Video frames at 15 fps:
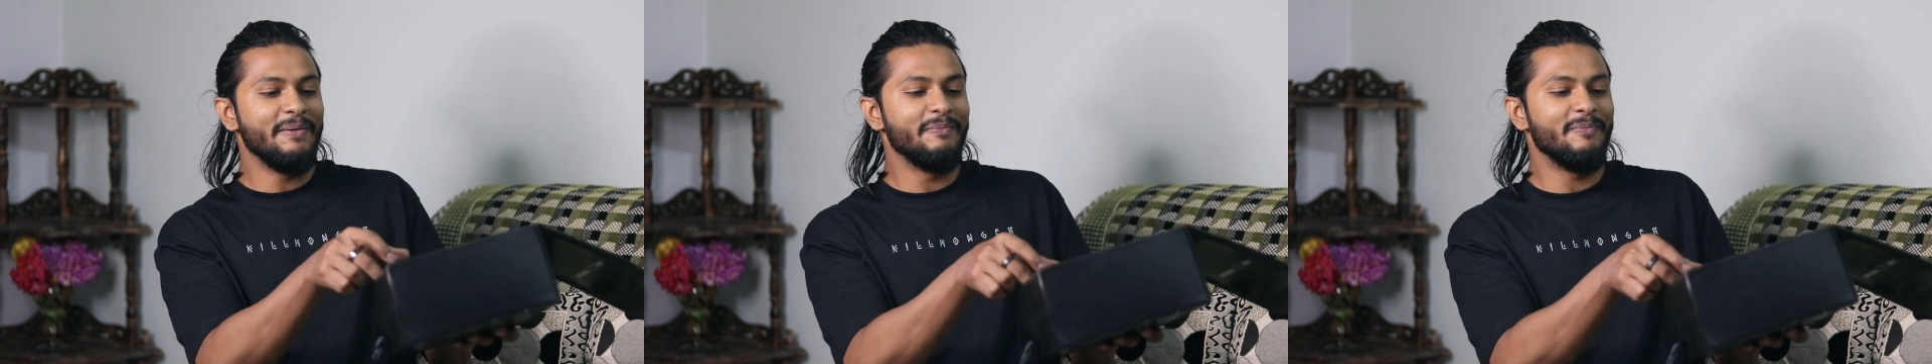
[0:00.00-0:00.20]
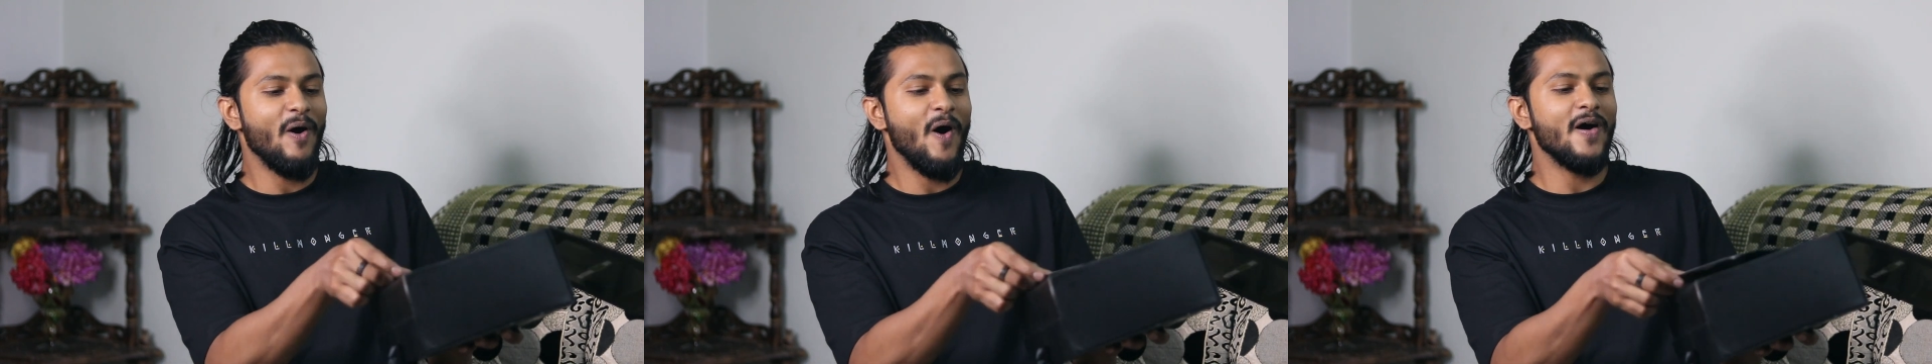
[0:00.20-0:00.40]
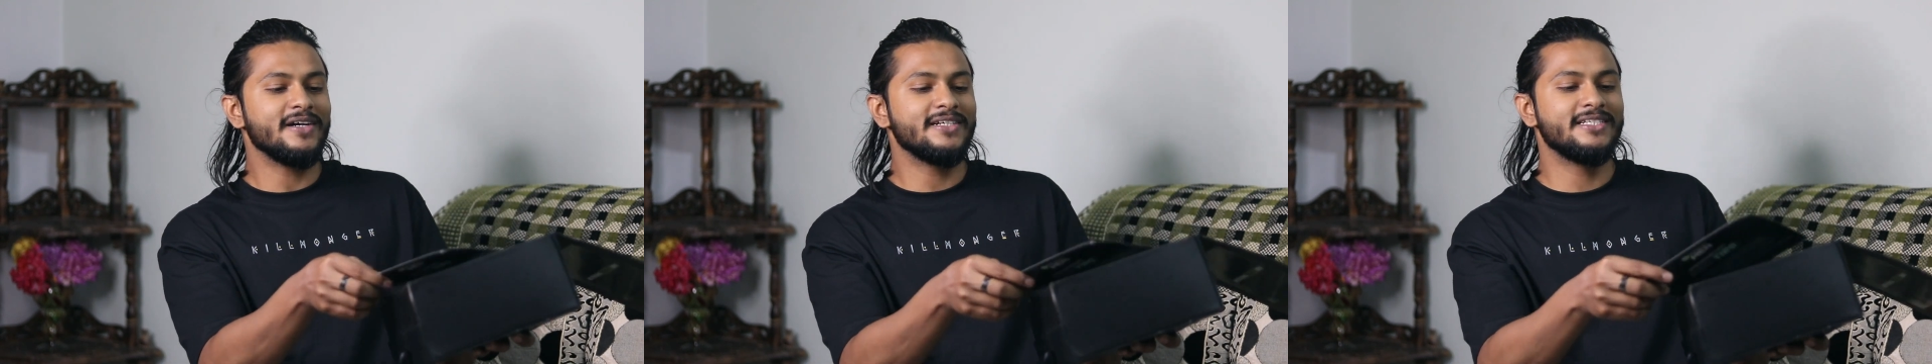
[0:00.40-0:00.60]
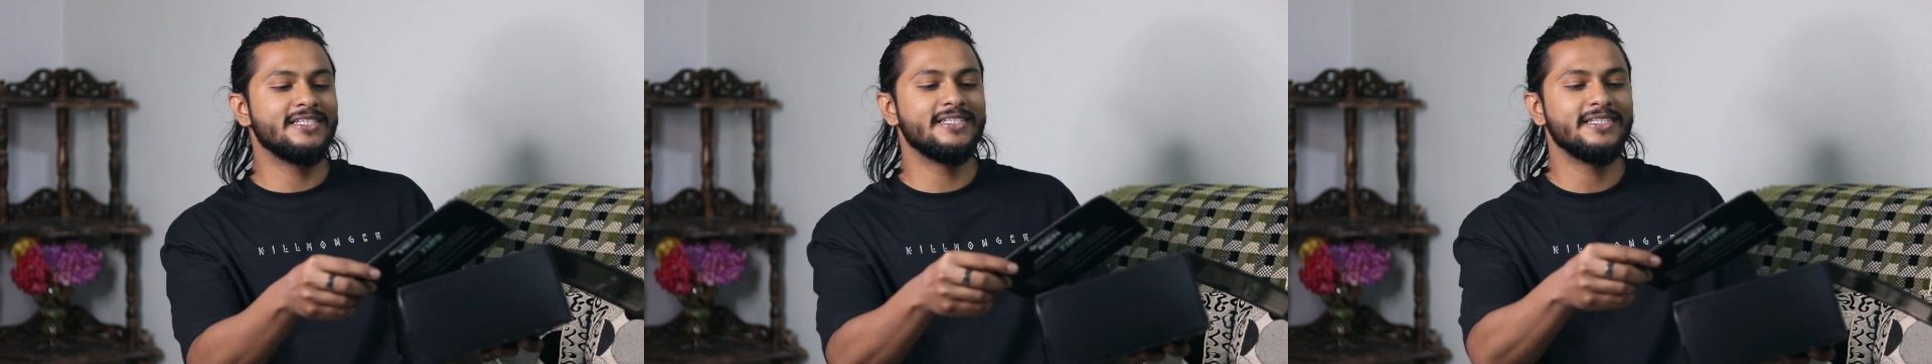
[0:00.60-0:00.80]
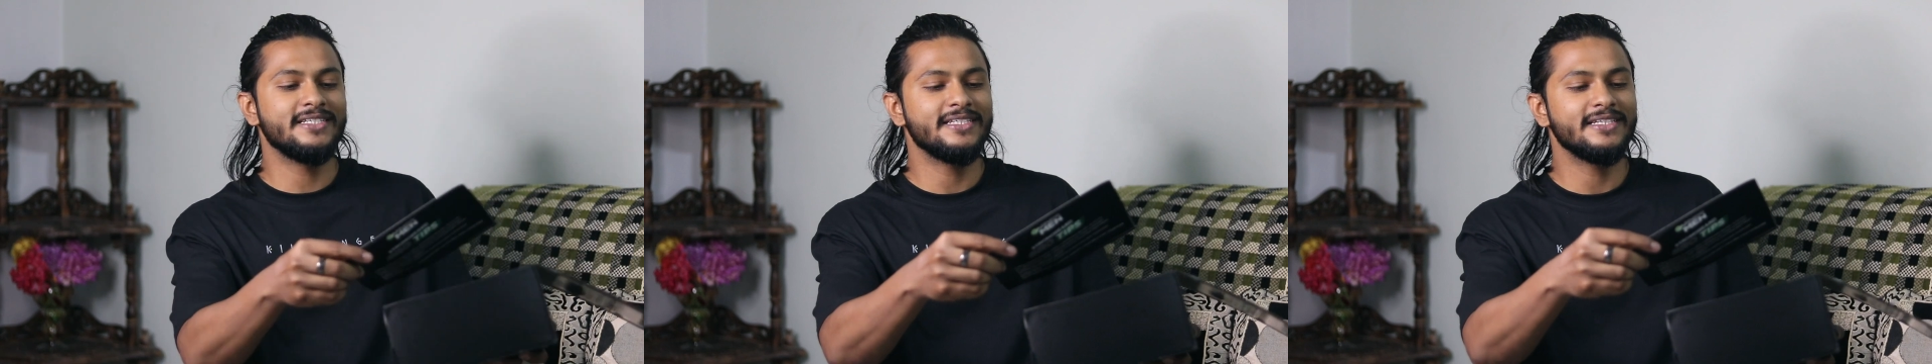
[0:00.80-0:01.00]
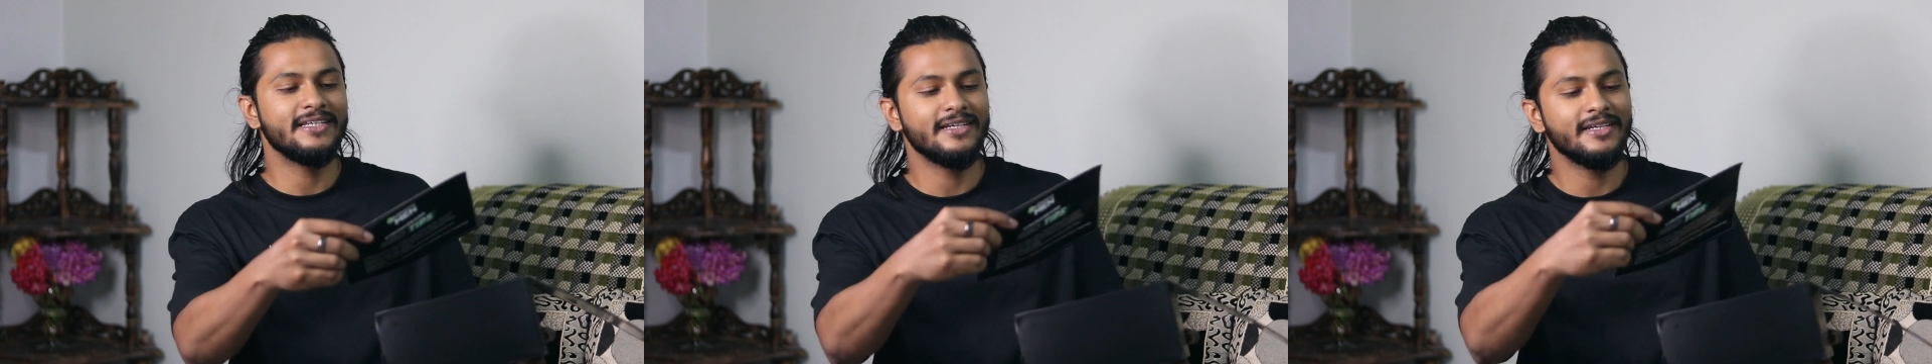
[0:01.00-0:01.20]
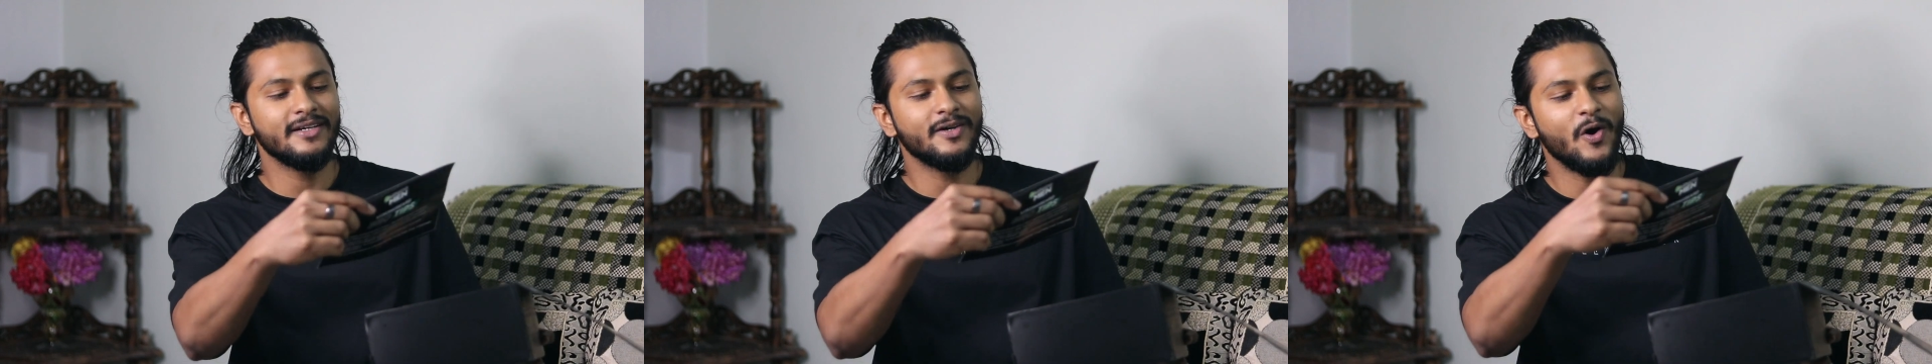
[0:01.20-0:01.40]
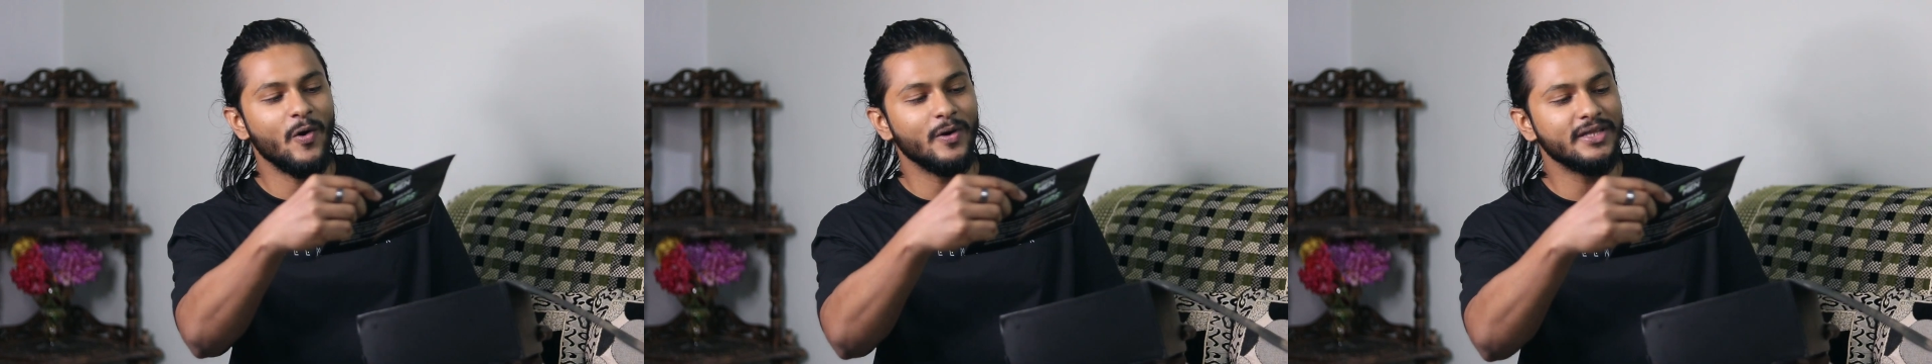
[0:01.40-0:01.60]
बॉक्स
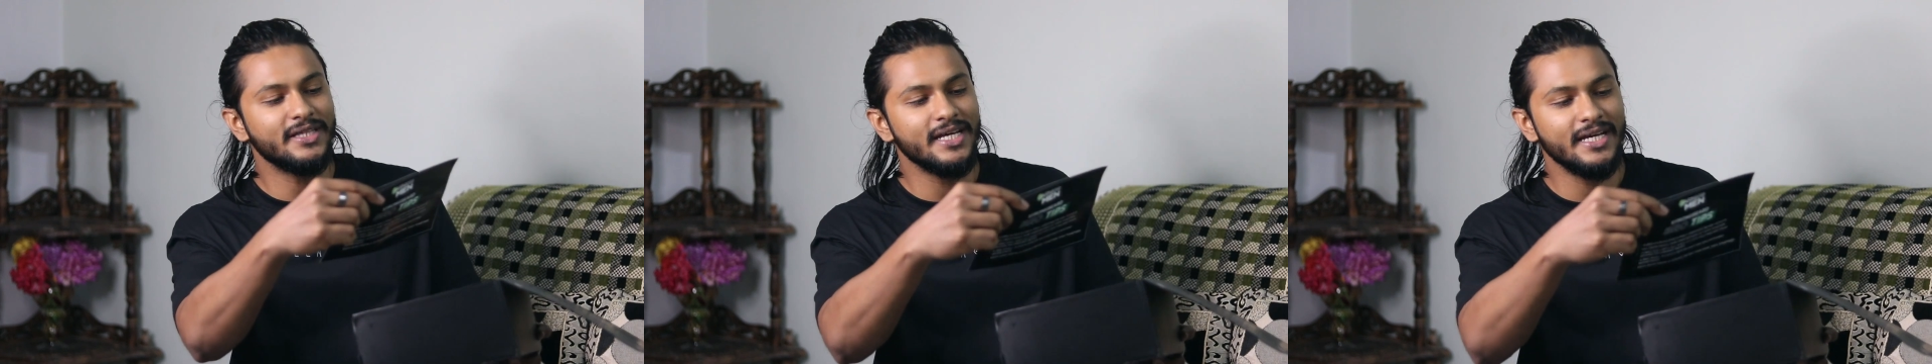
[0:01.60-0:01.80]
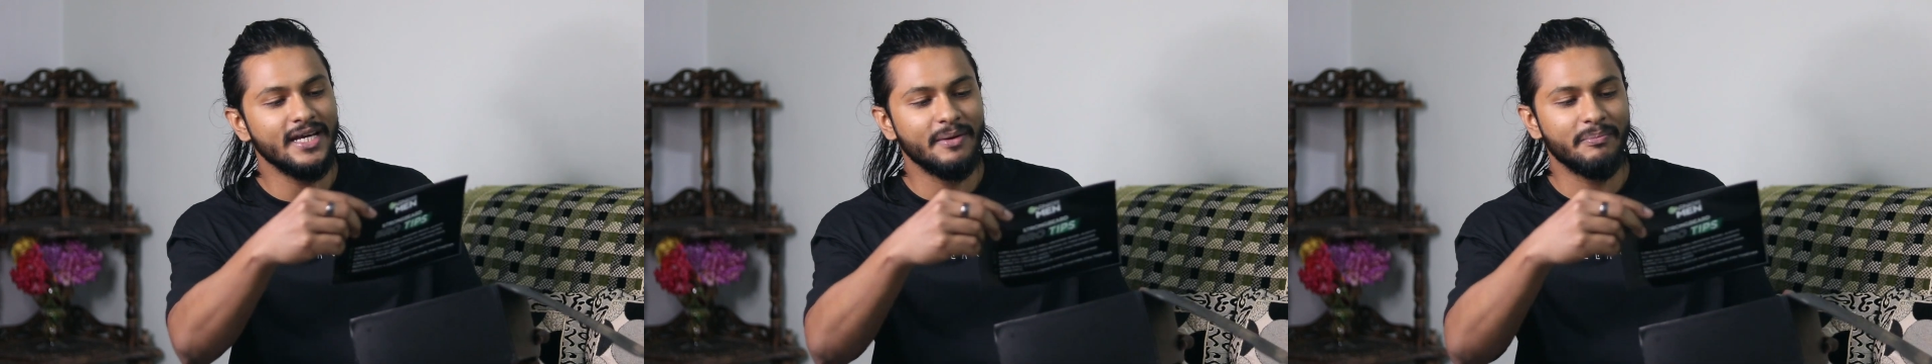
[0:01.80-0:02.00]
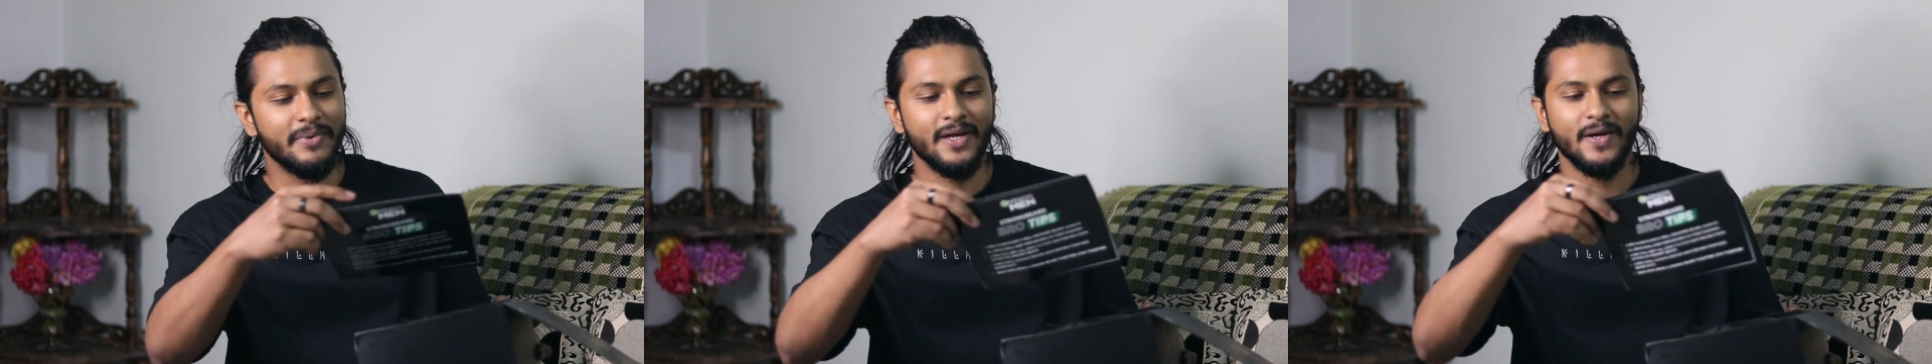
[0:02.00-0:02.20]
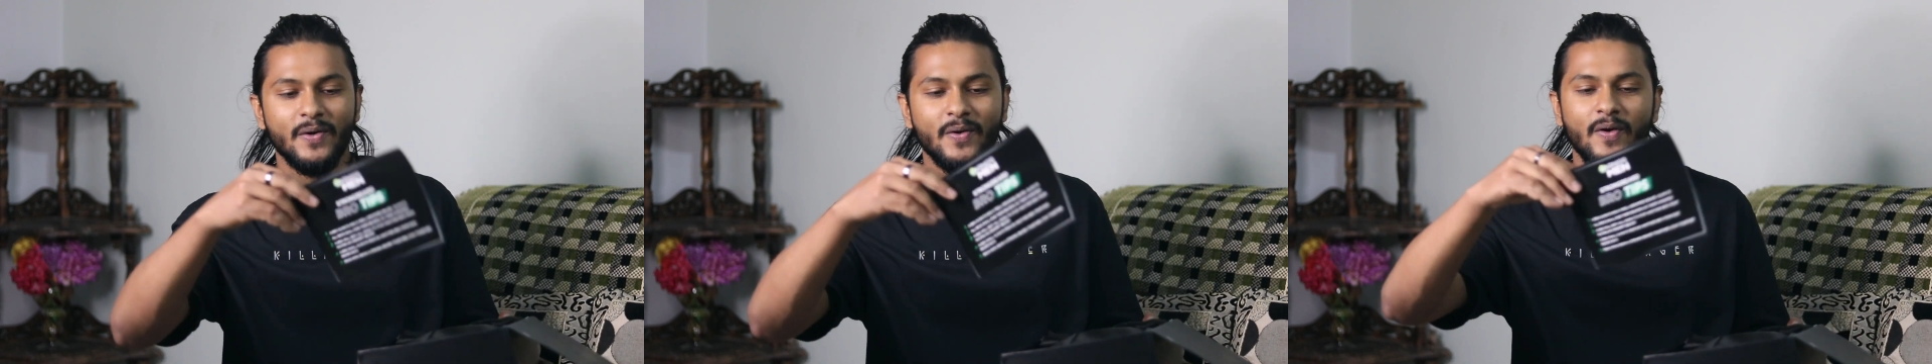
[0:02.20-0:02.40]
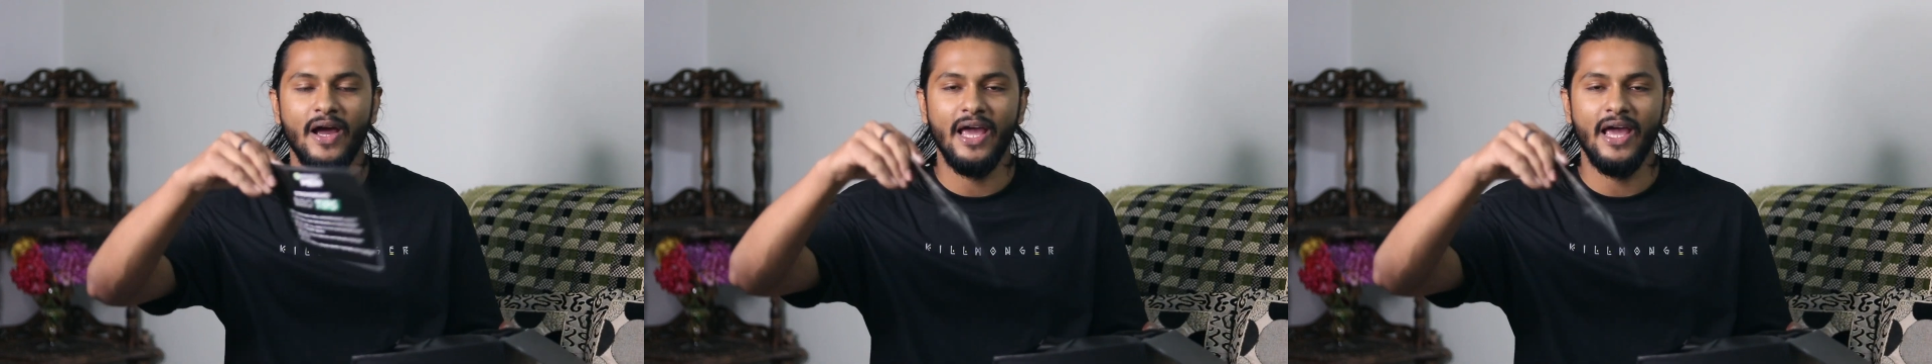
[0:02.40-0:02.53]
खोलते ही अपने को